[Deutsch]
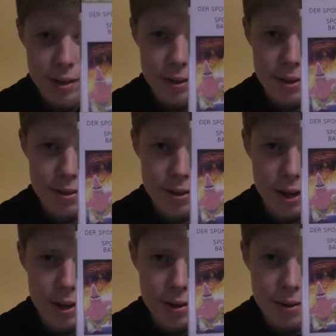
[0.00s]
Das ist
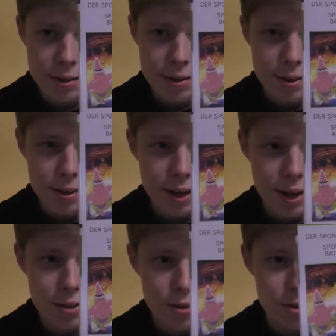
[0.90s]
eine
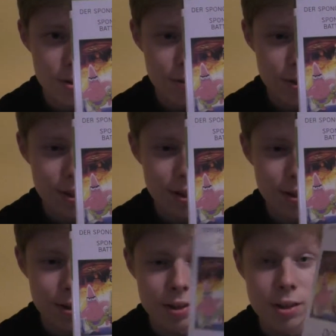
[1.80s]
exklusive
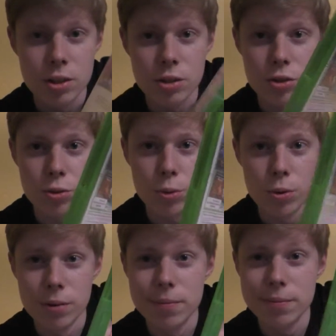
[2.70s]
Sache.
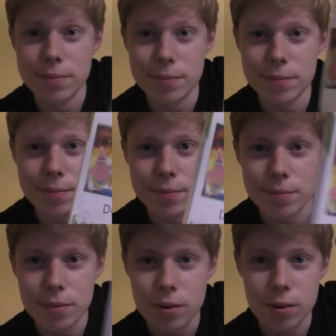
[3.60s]
So
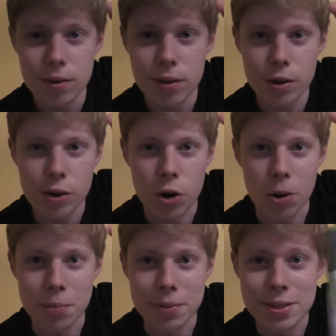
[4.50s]

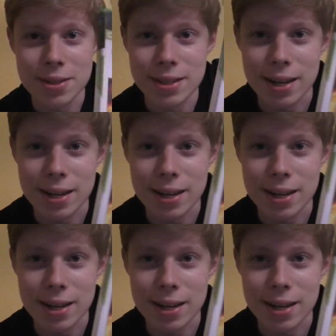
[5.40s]
kommt